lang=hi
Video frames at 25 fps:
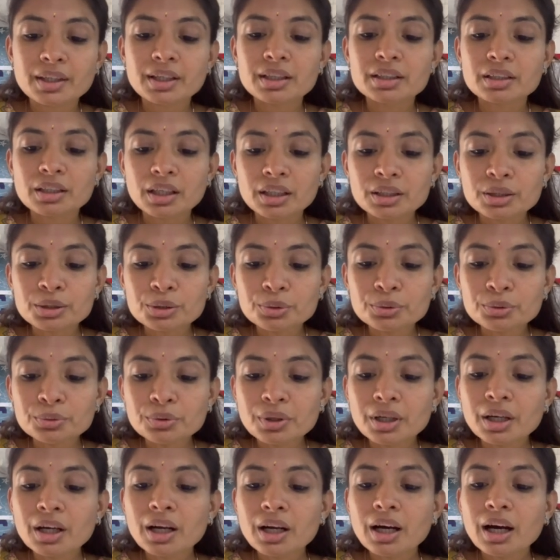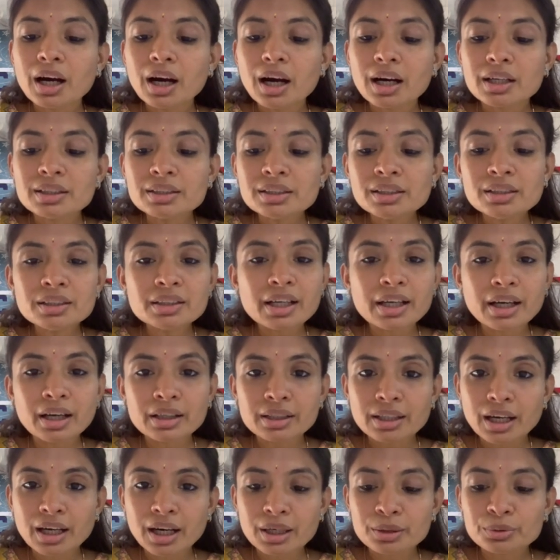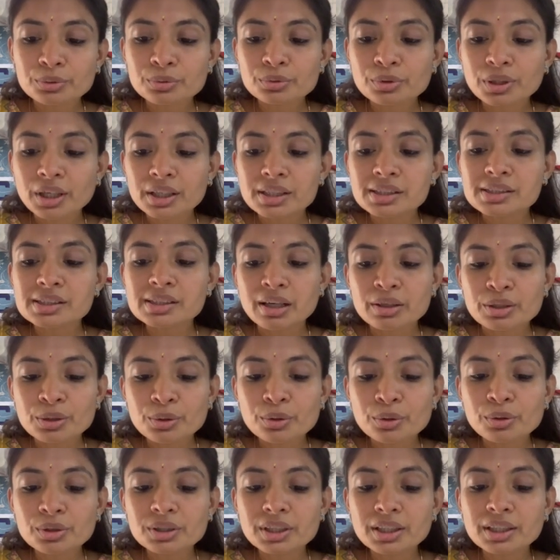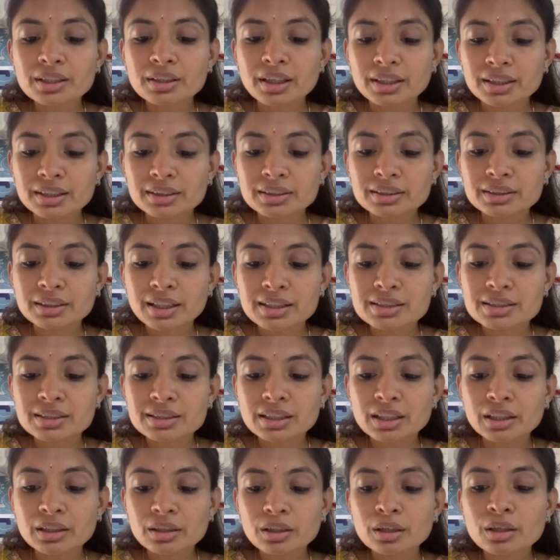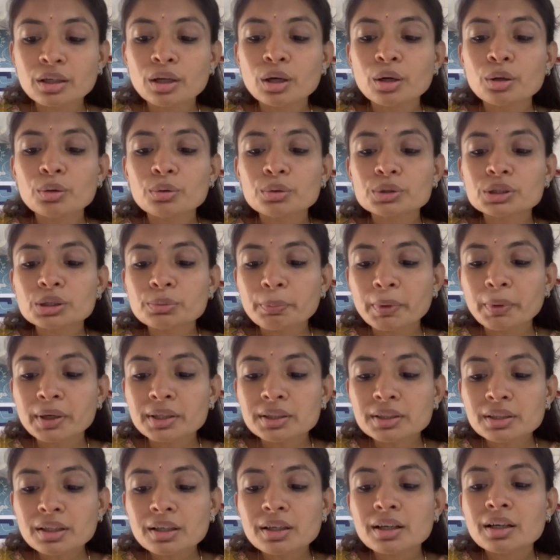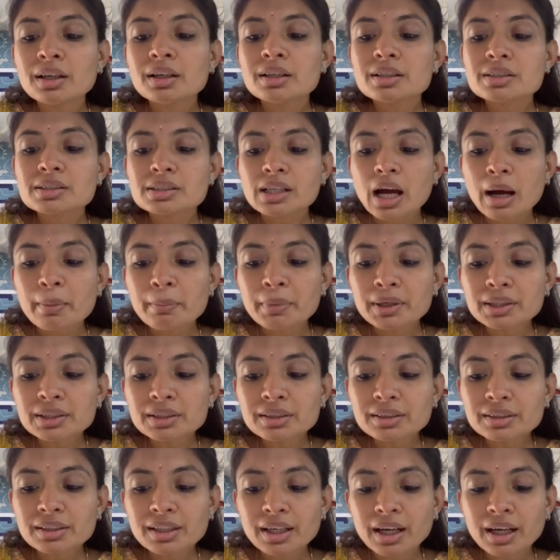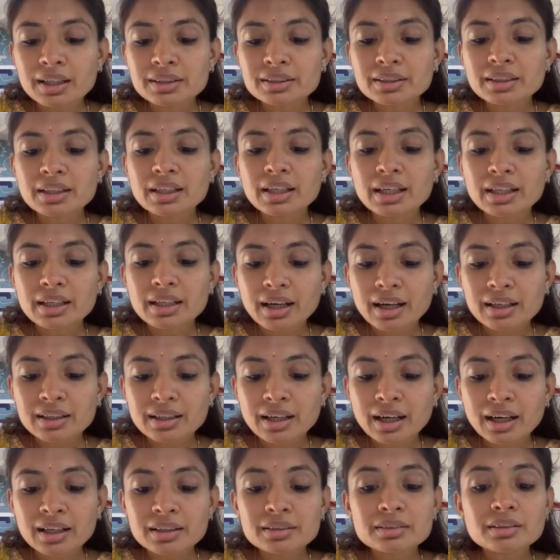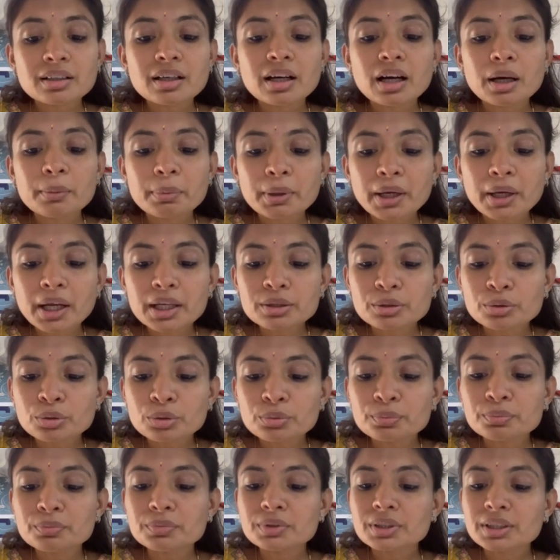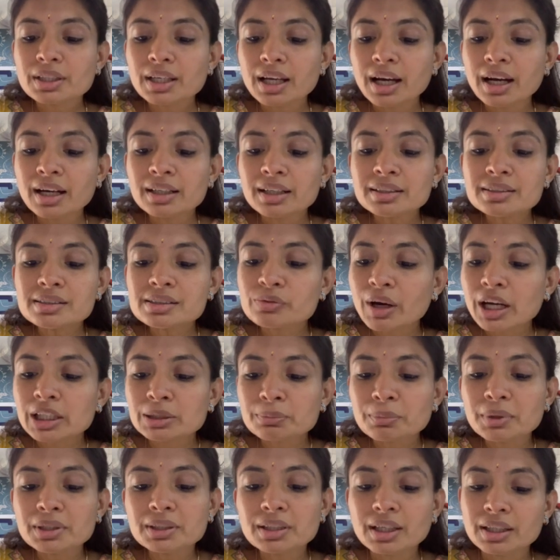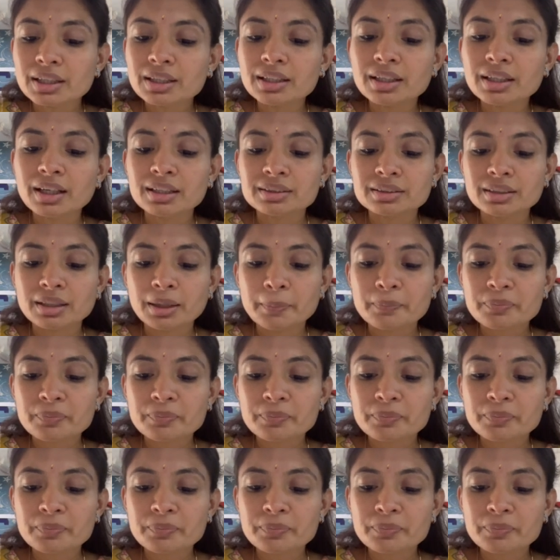किंतु अन्य ज्ञाकारों के संयोग की रहितता से उत्पन्न सामान्य ज्ञान एकाकार अभेद रूप ज्ञान स्वाद में नहीं आता